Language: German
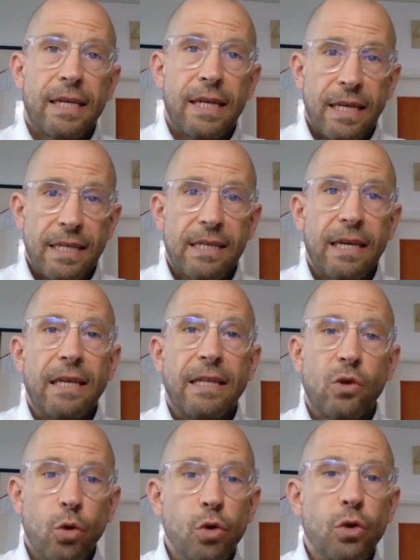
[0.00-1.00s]
dass
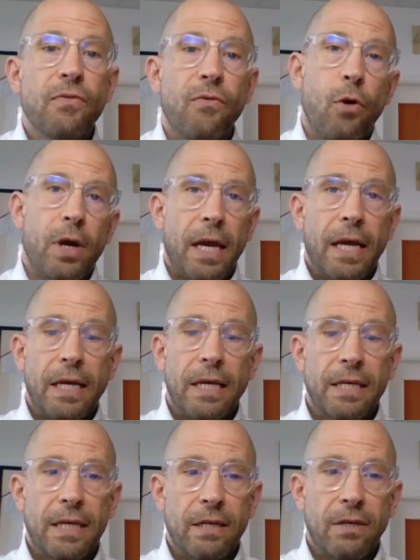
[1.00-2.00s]
Entzündungsvorgänge
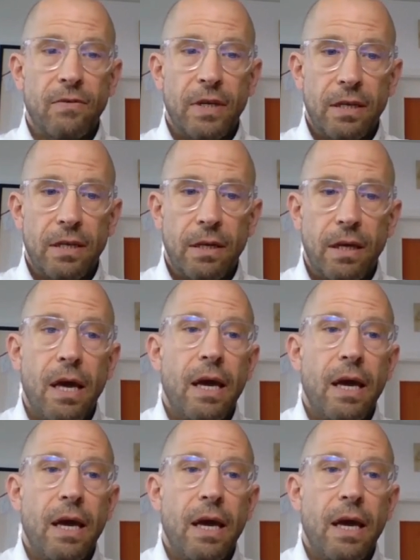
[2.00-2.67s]
getriggert werden.